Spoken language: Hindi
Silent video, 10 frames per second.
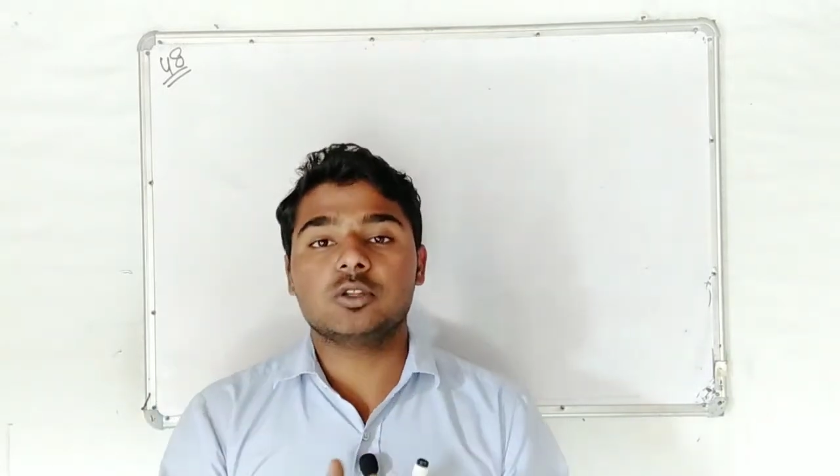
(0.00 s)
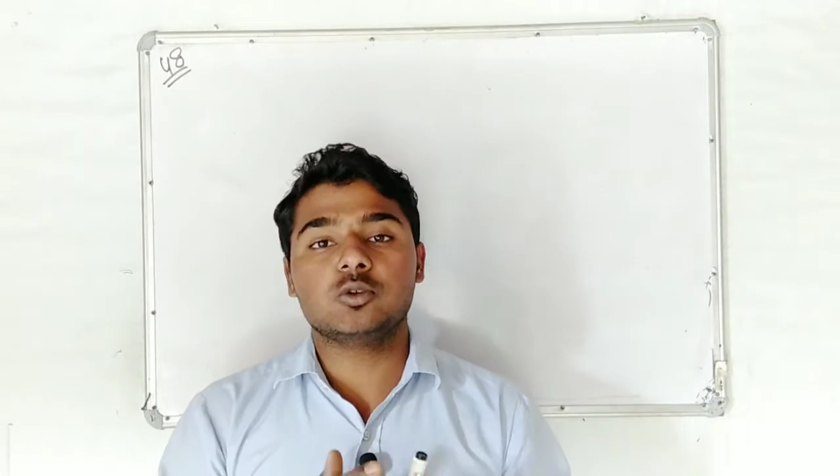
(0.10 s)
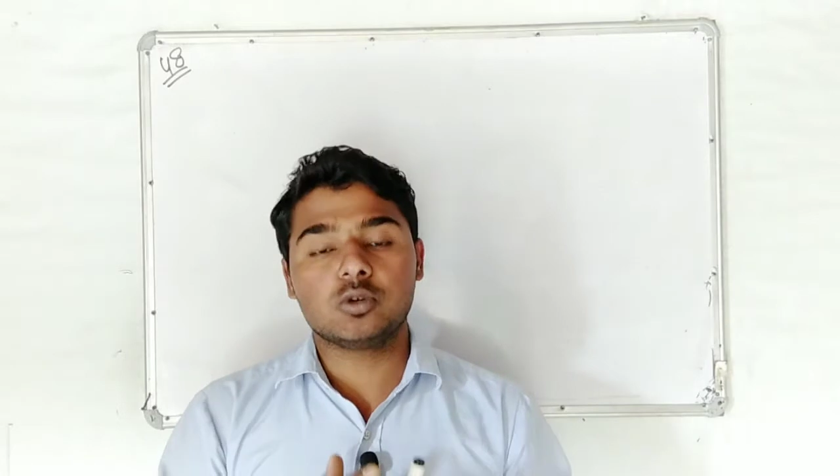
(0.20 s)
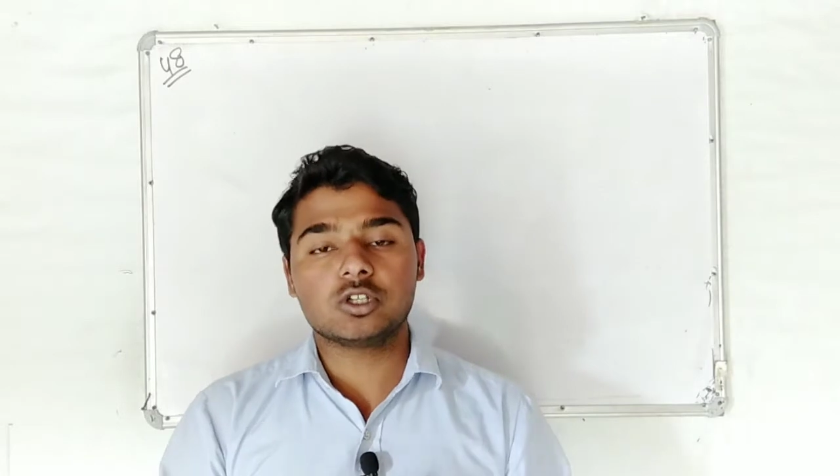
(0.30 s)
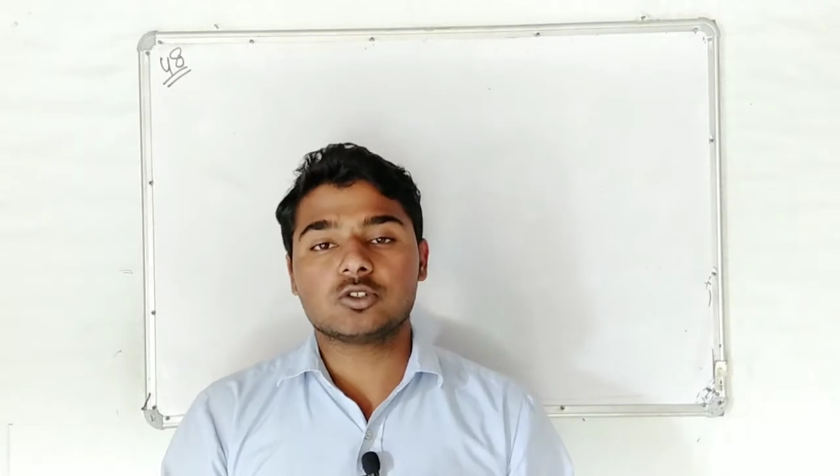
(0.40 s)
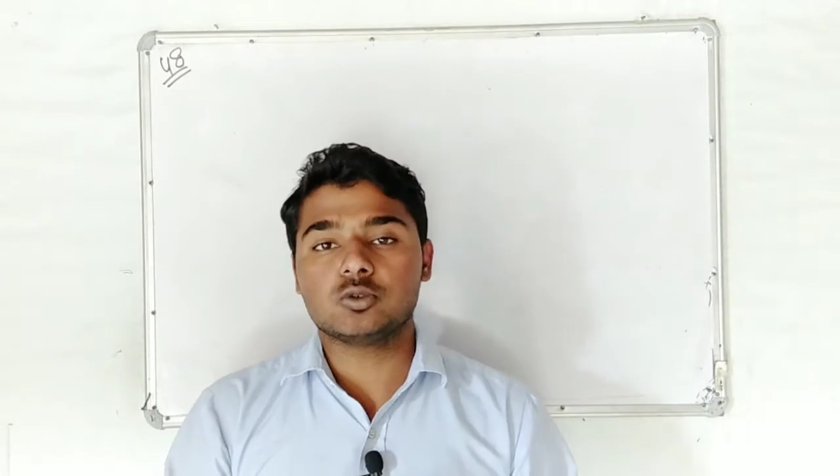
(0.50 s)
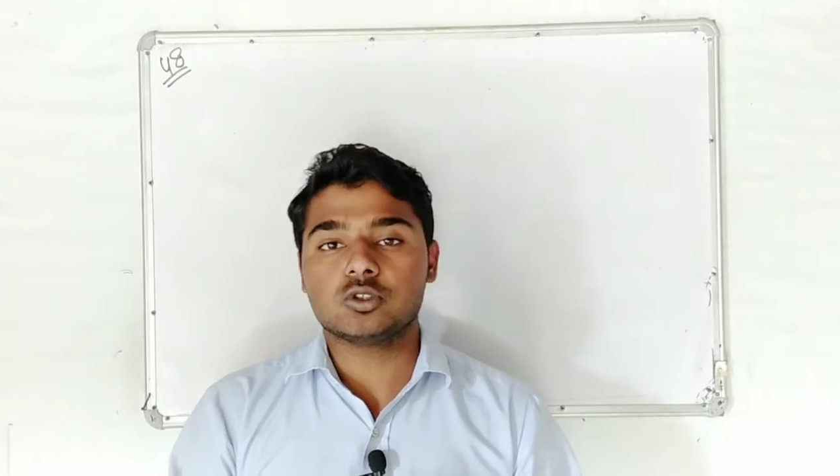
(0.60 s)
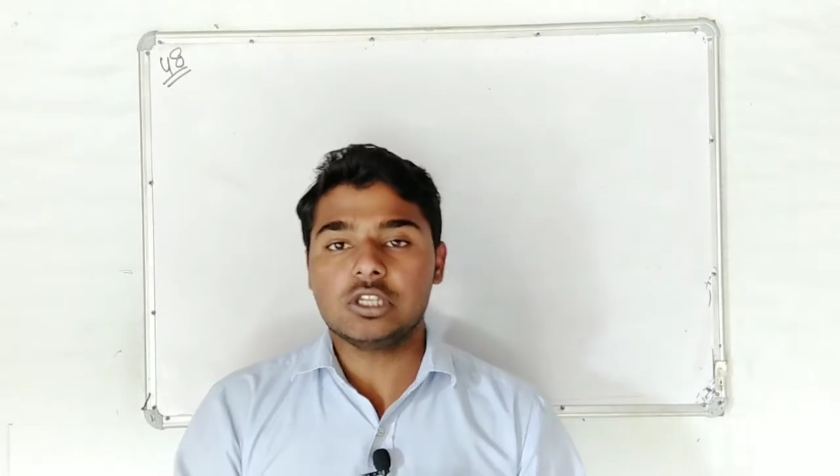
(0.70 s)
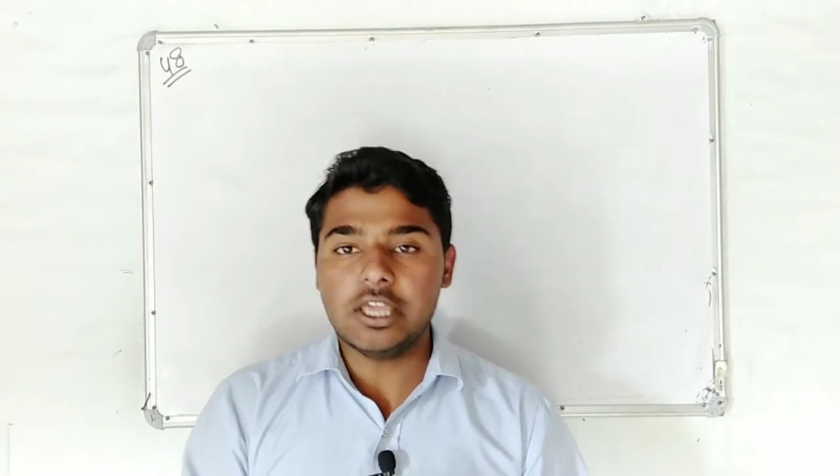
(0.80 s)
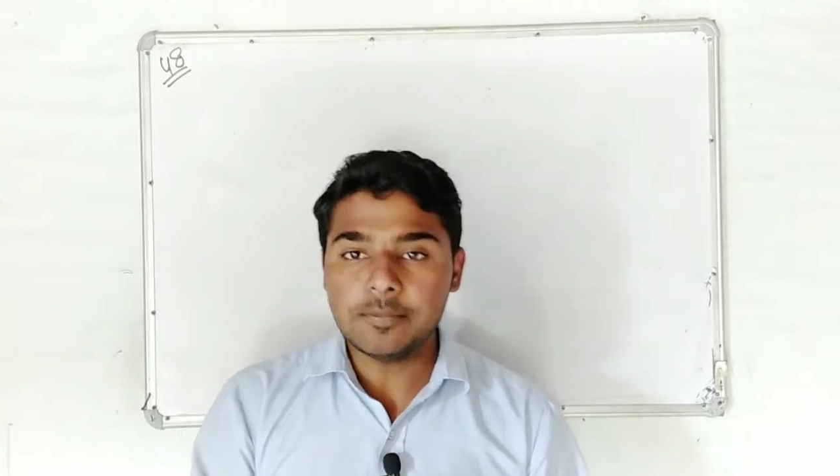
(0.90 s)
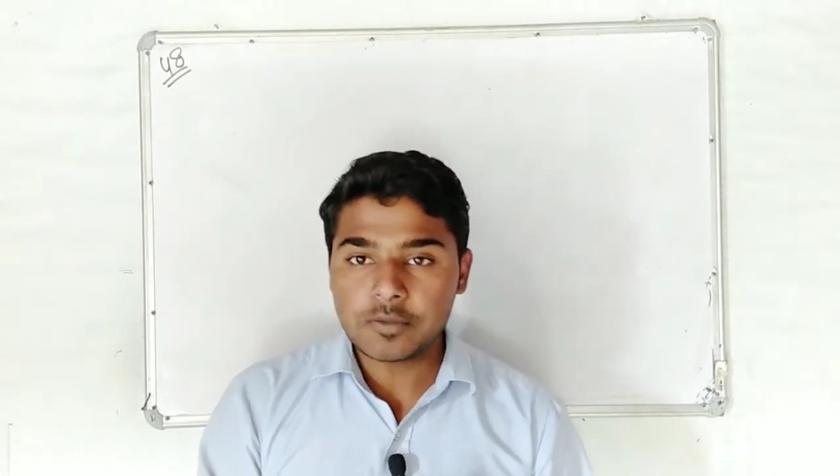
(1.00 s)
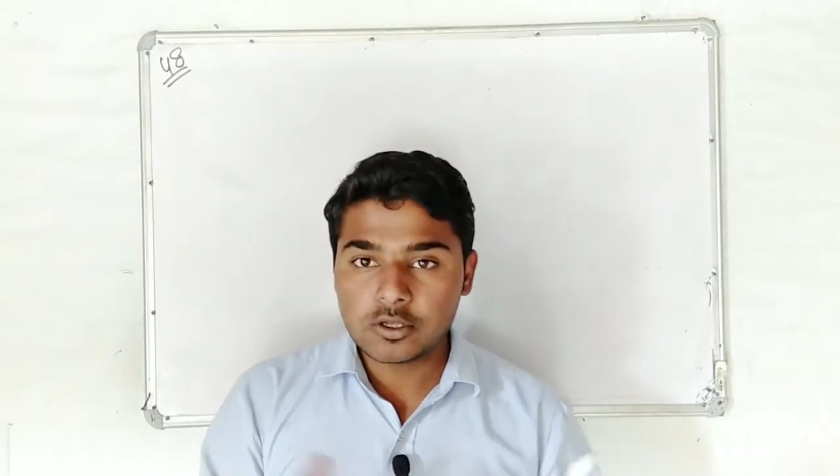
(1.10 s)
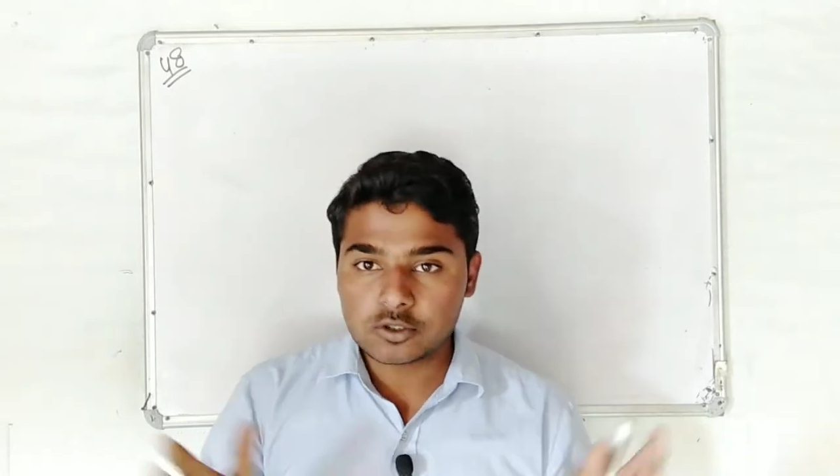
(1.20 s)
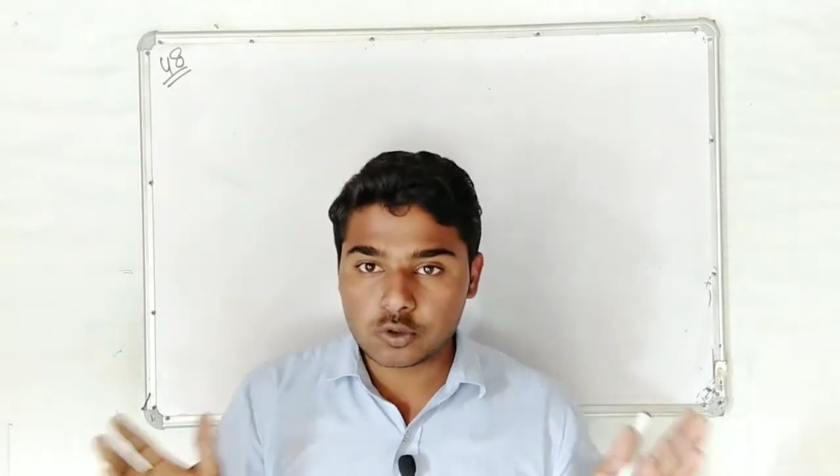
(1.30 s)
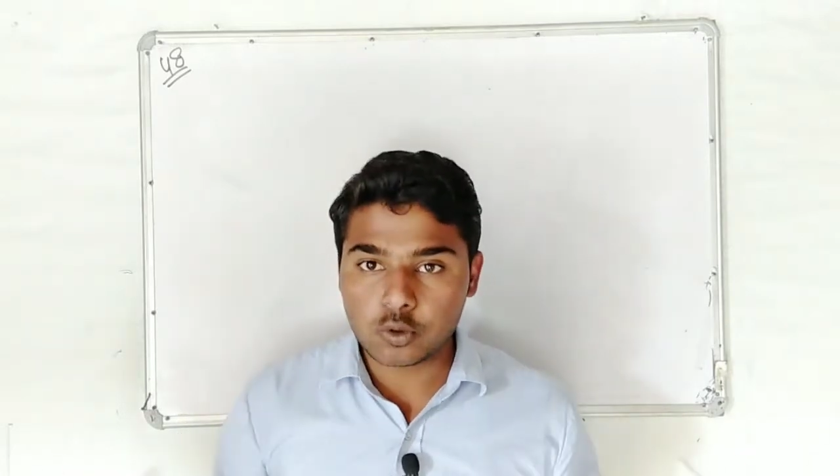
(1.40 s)
मैं दूर कर सकूं तो चलिए
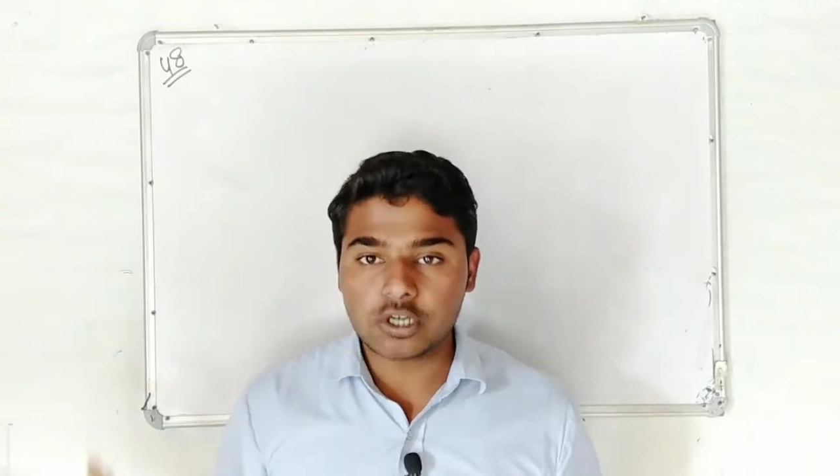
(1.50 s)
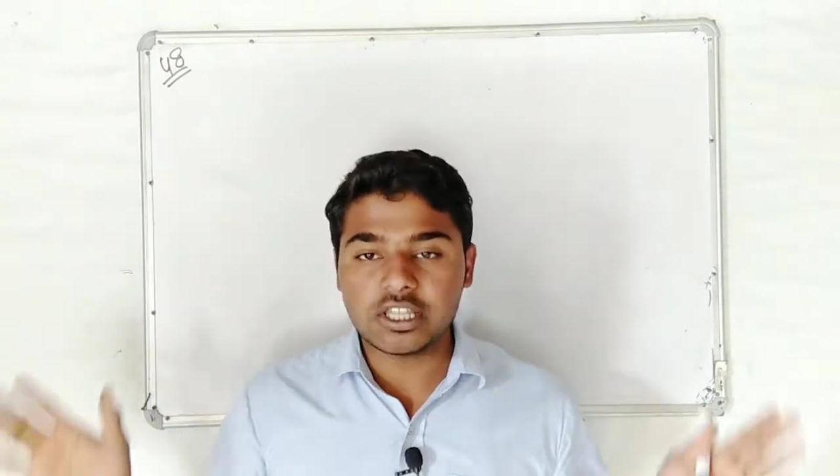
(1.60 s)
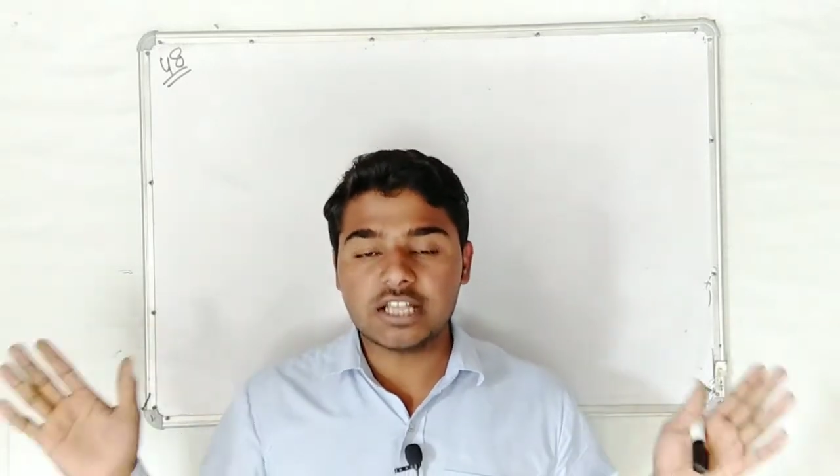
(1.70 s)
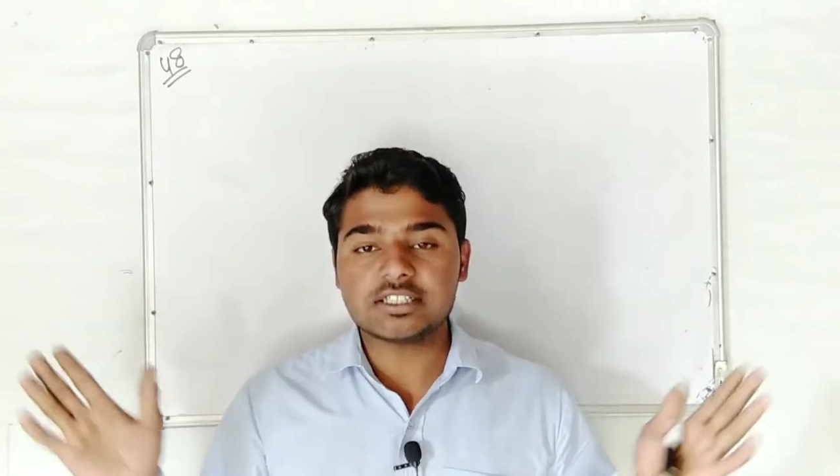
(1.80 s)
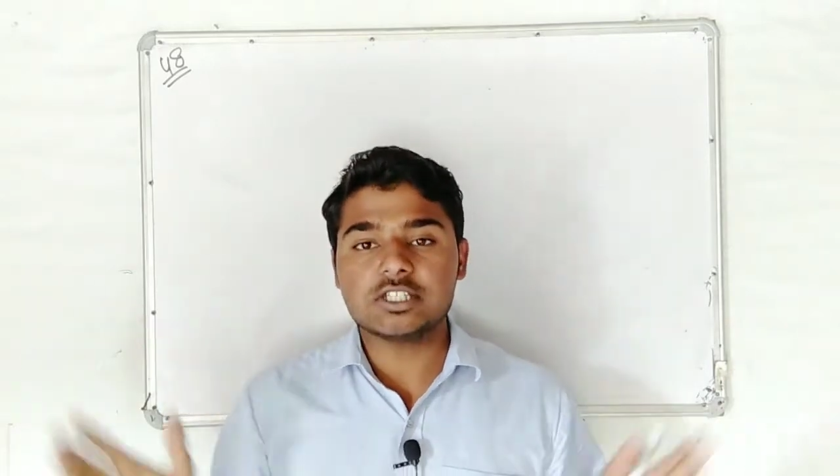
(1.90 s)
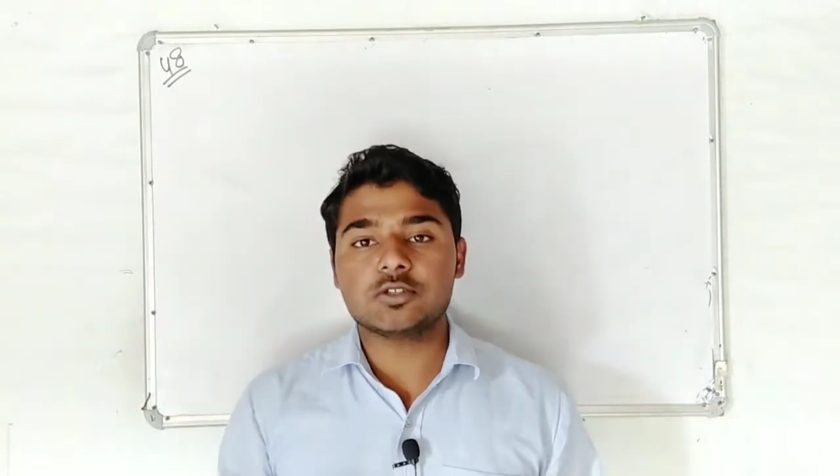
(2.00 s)
शुरू करते हैं आज